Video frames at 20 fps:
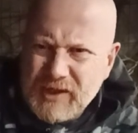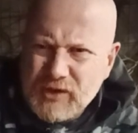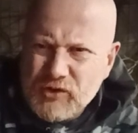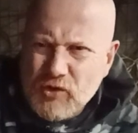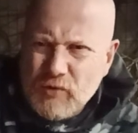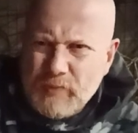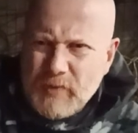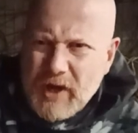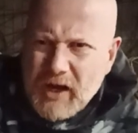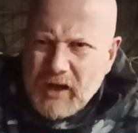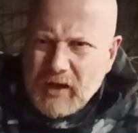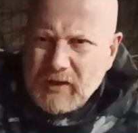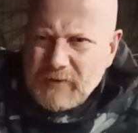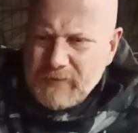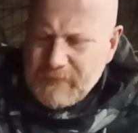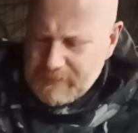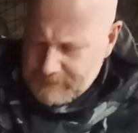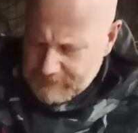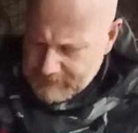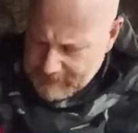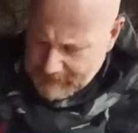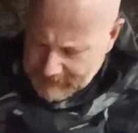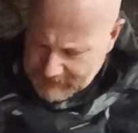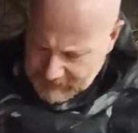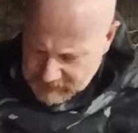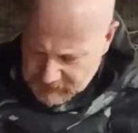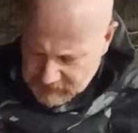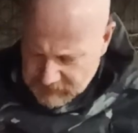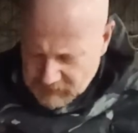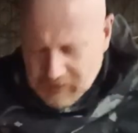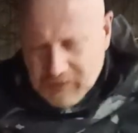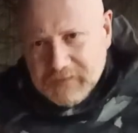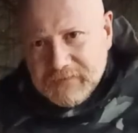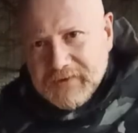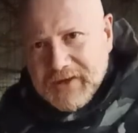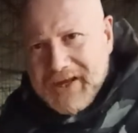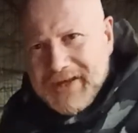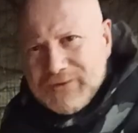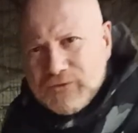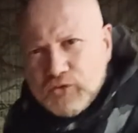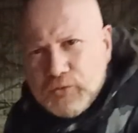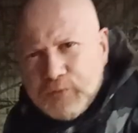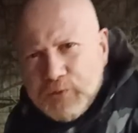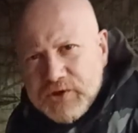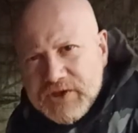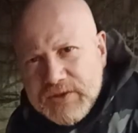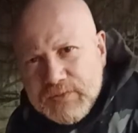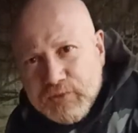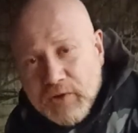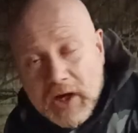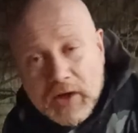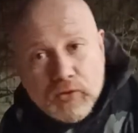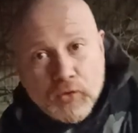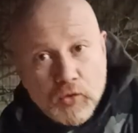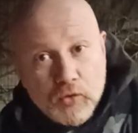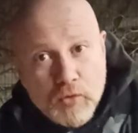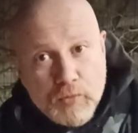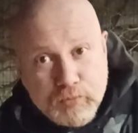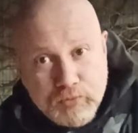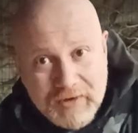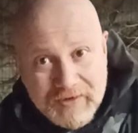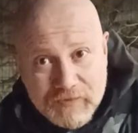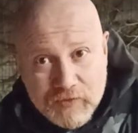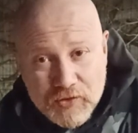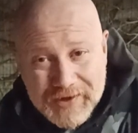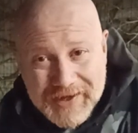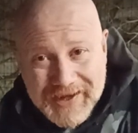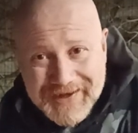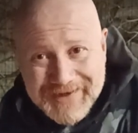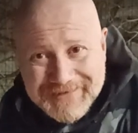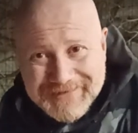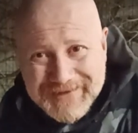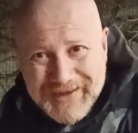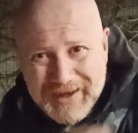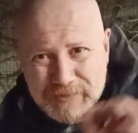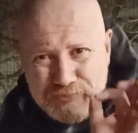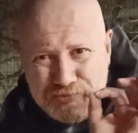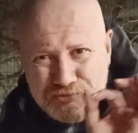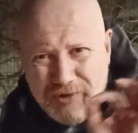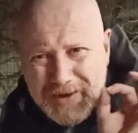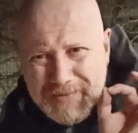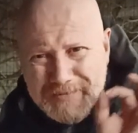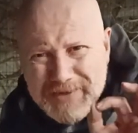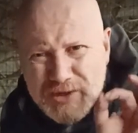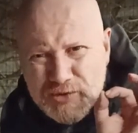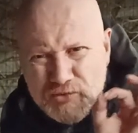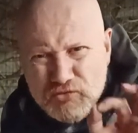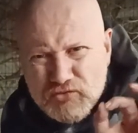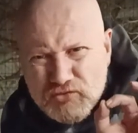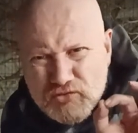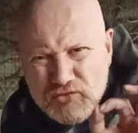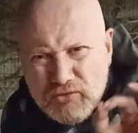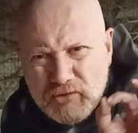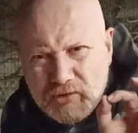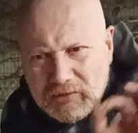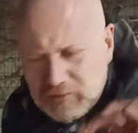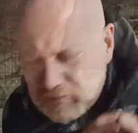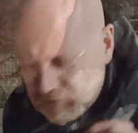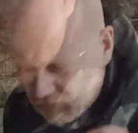quelque part, faire un tout petit point. Donc le point focal, c'est un point minuscule.